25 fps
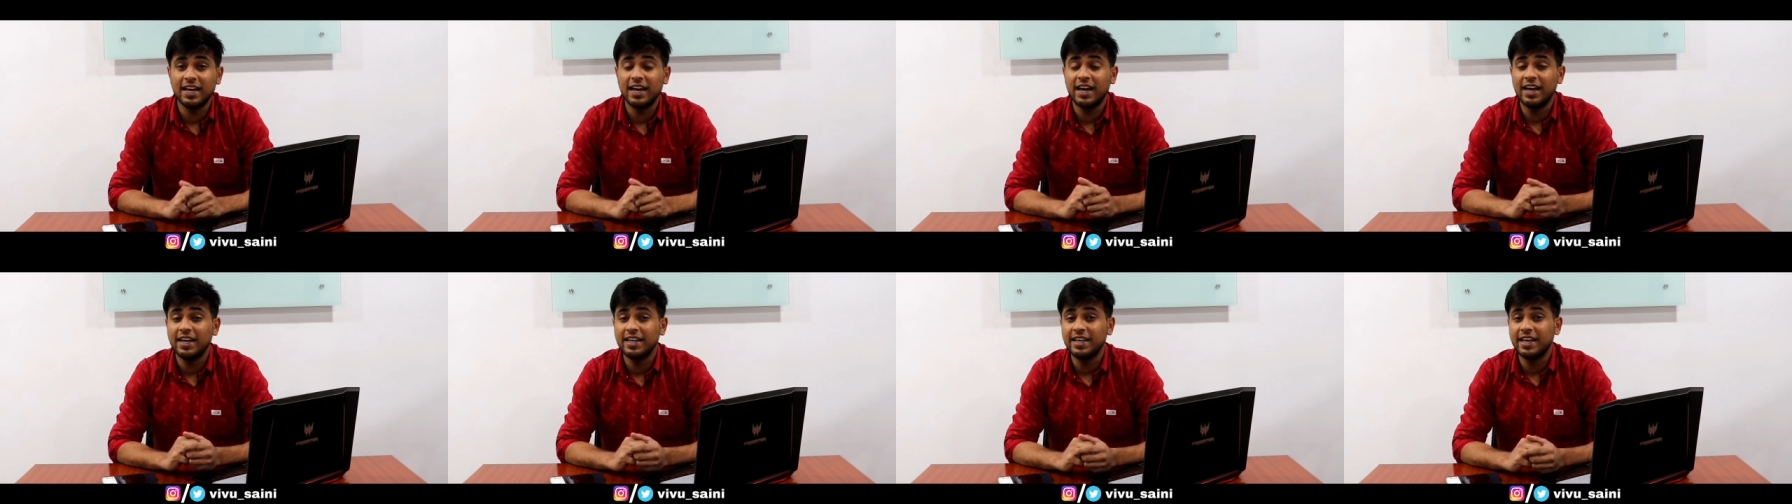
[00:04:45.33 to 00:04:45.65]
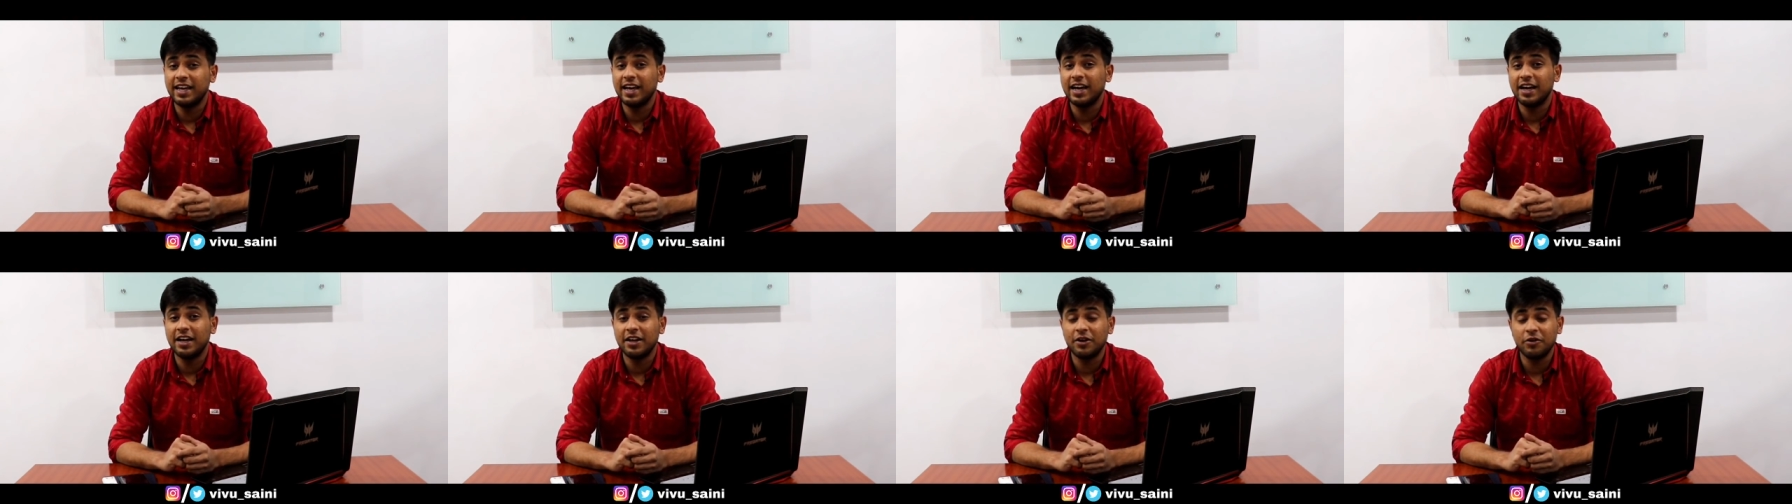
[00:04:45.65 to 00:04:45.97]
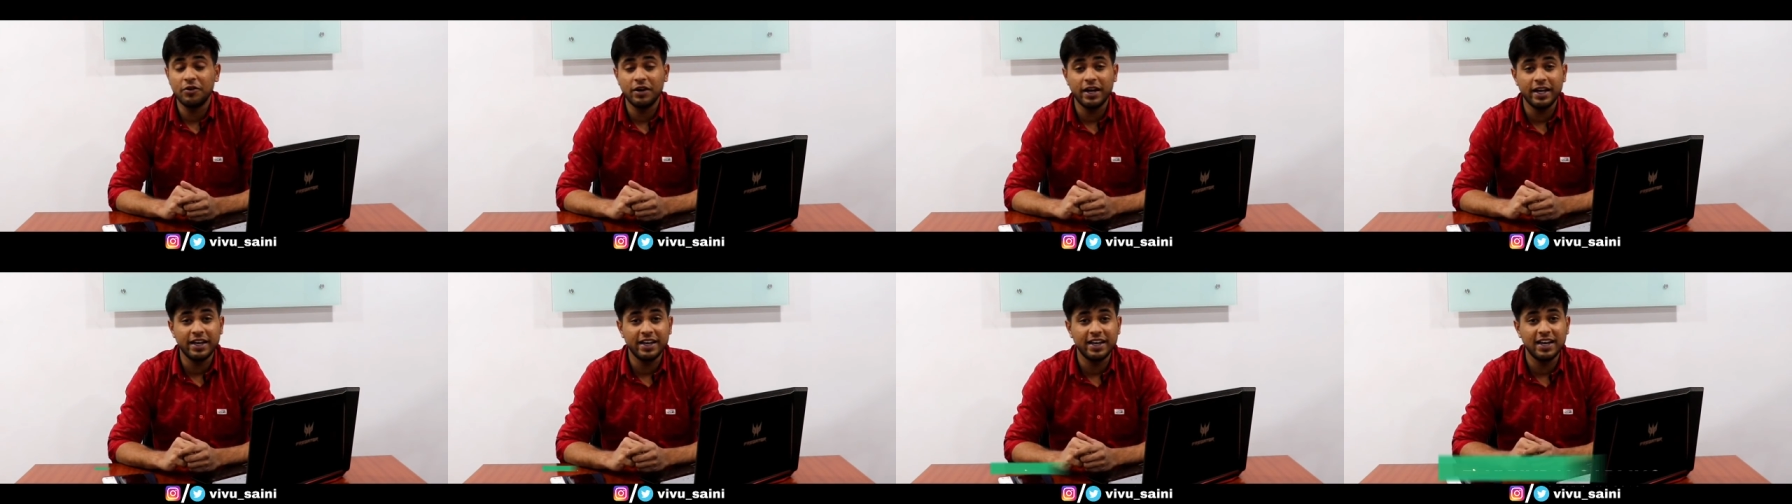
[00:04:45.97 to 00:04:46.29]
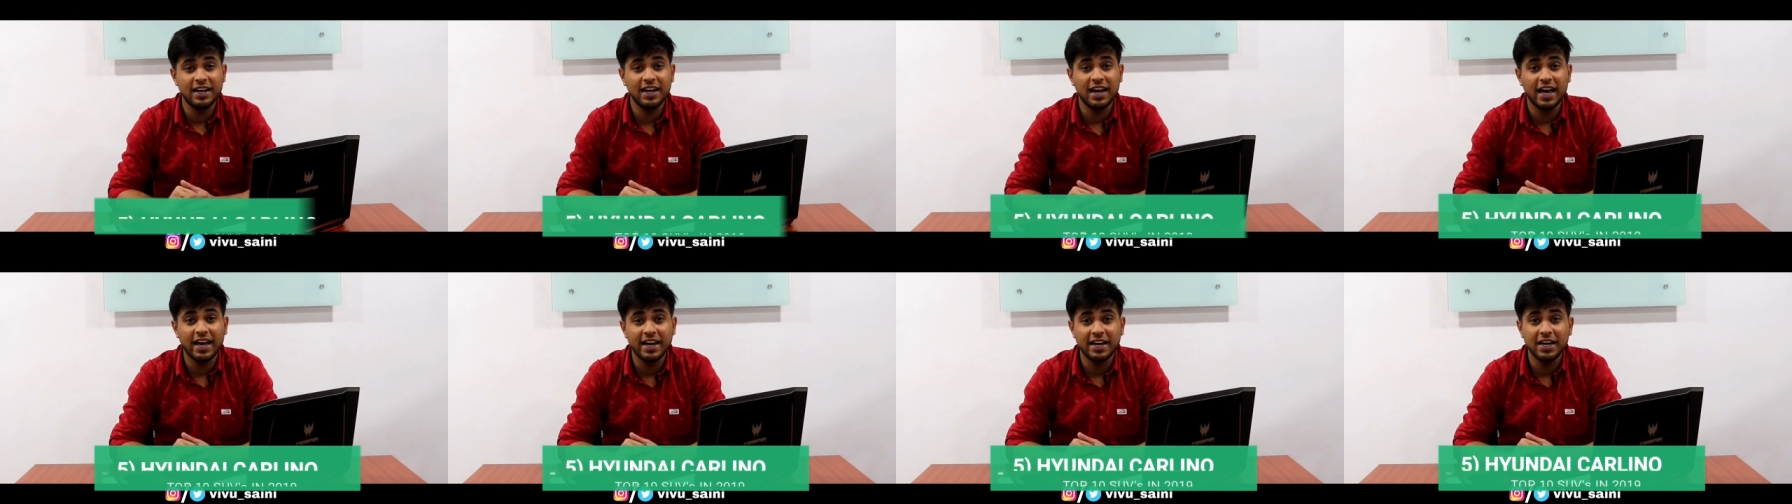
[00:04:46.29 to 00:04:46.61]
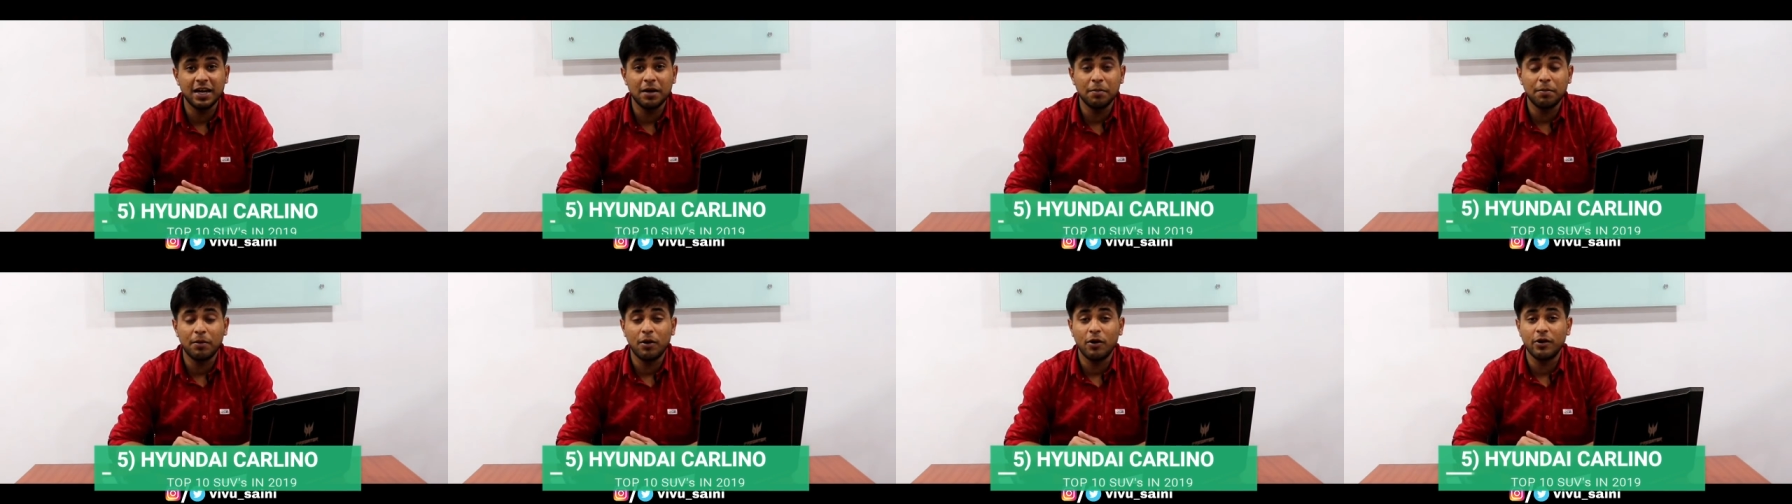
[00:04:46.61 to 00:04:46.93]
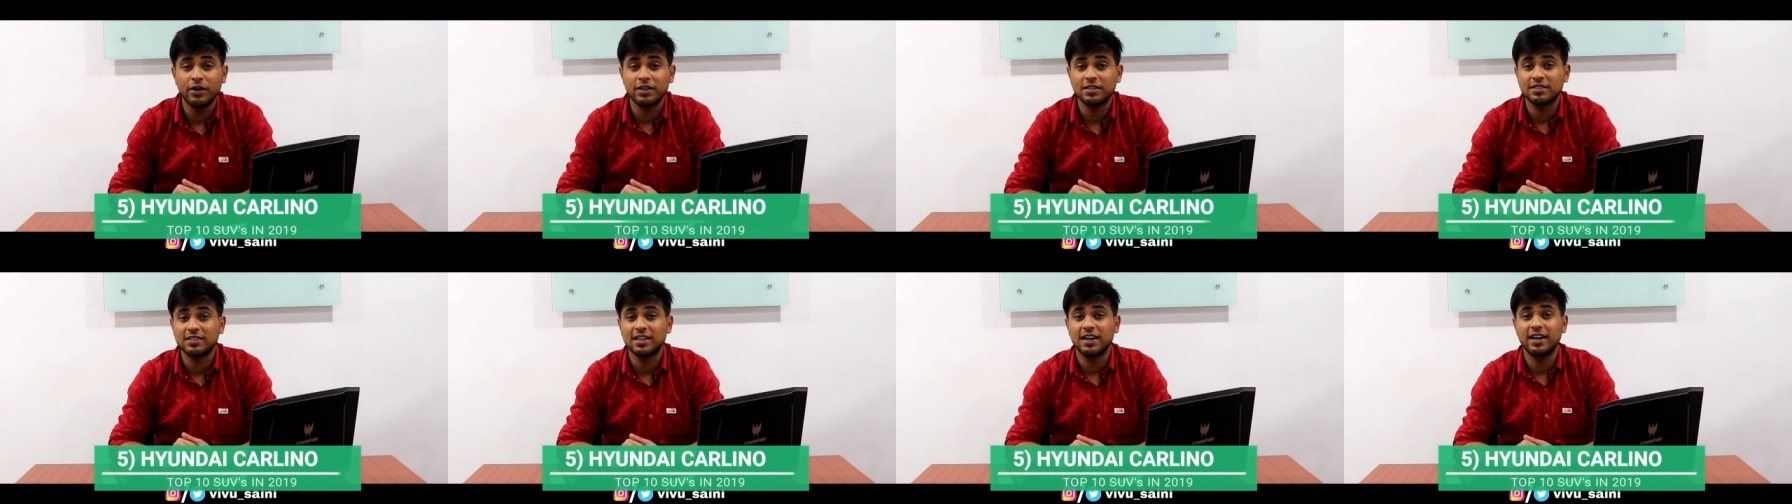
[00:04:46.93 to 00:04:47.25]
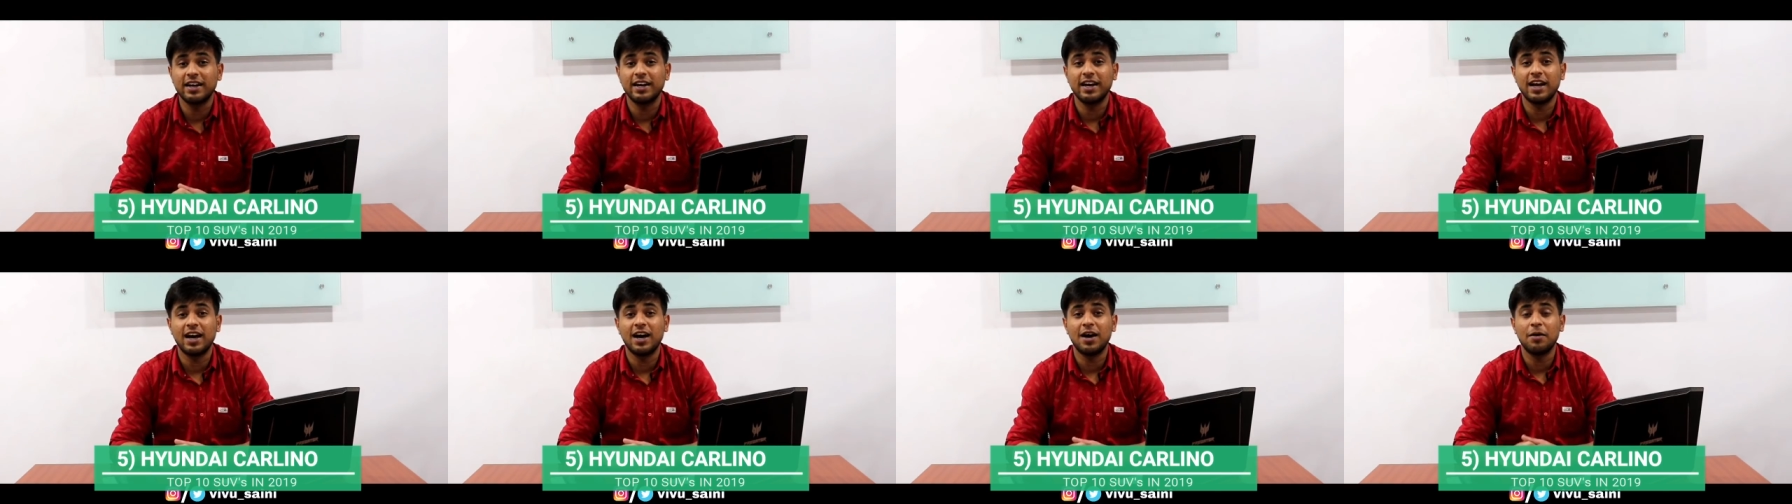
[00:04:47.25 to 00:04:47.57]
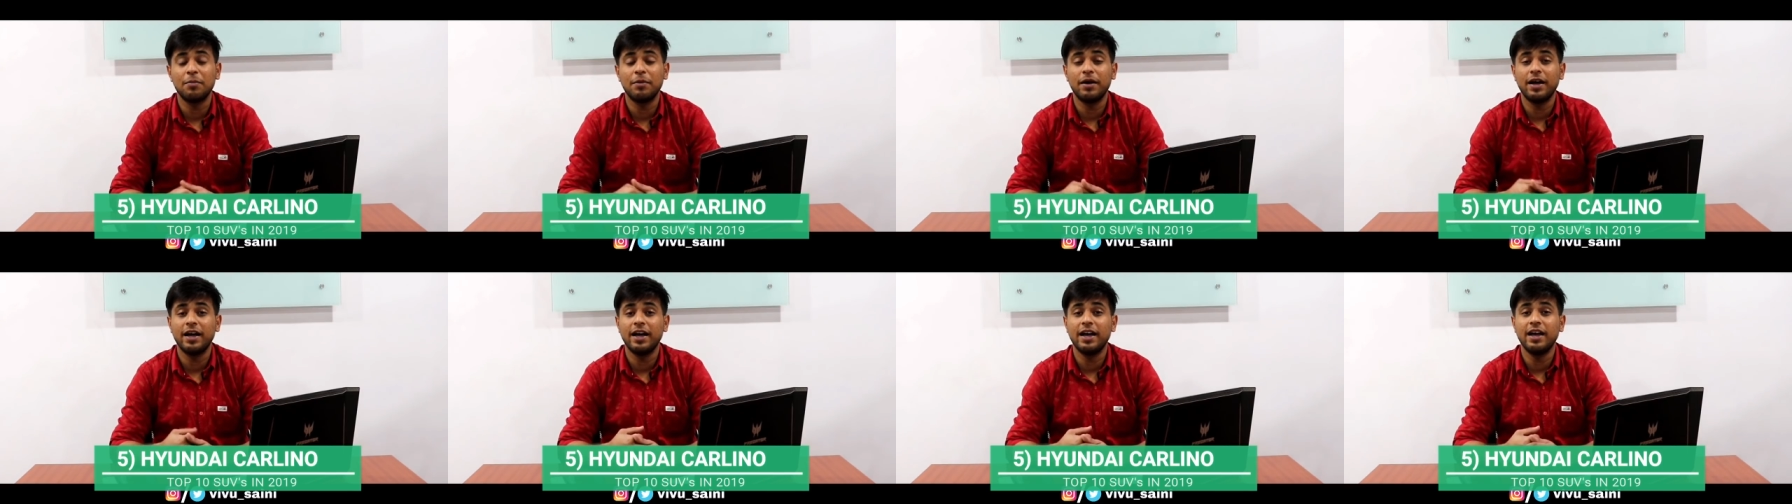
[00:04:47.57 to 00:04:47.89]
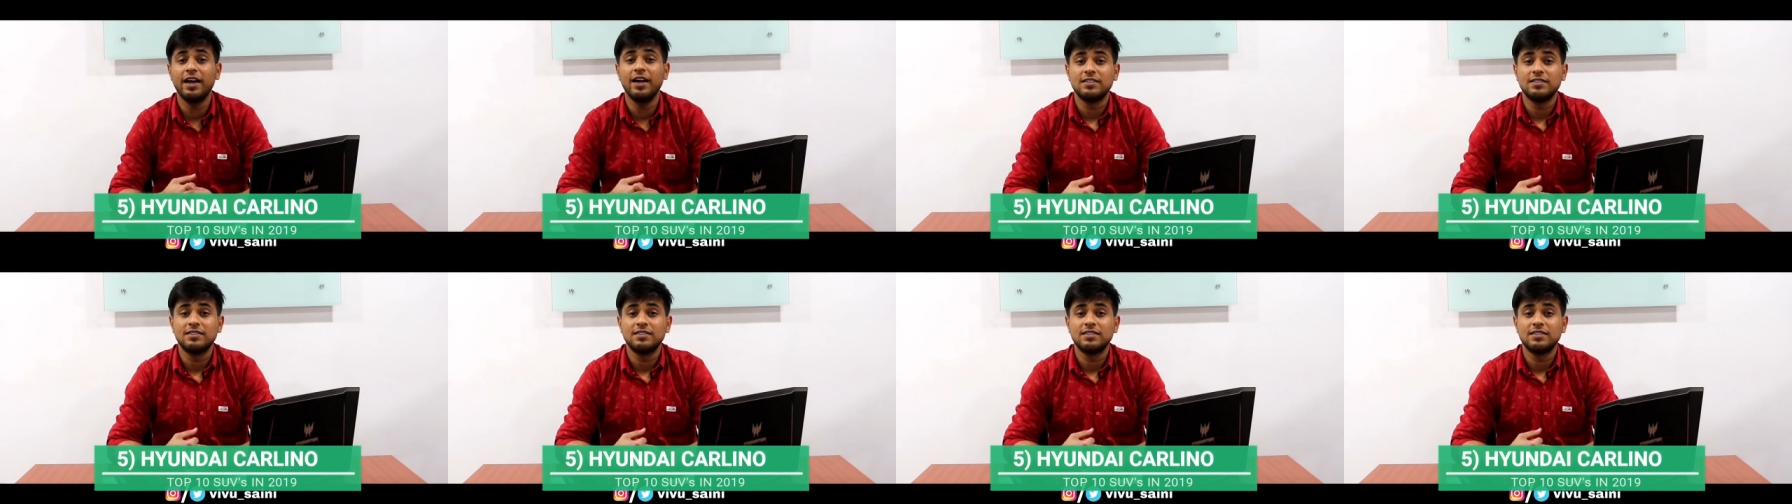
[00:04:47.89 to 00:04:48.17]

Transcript: हैं ये है हिंडाई की लाइनअप और इसका नाम है